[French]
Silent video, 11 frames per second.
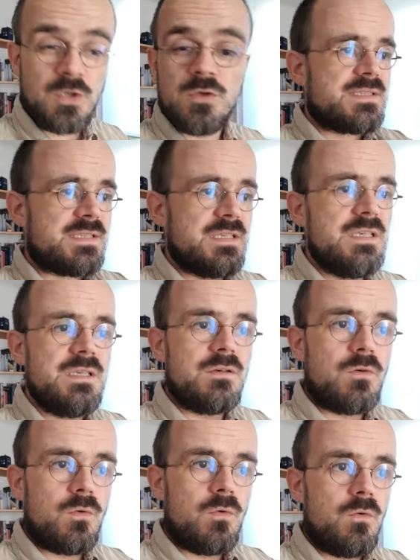Si
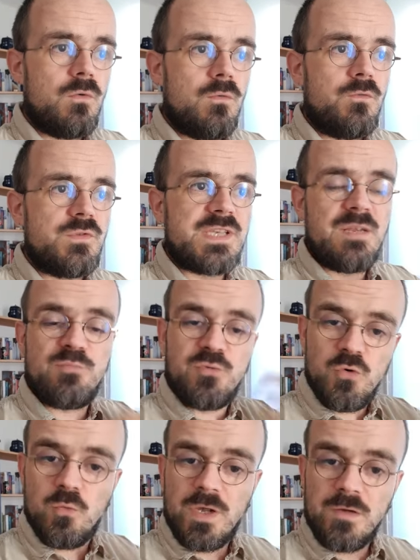vous allez
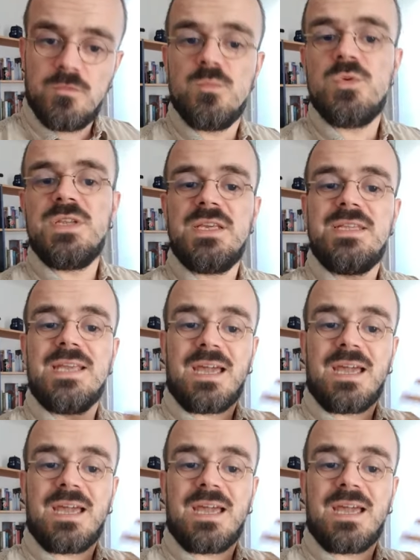plus loin et que vous menez des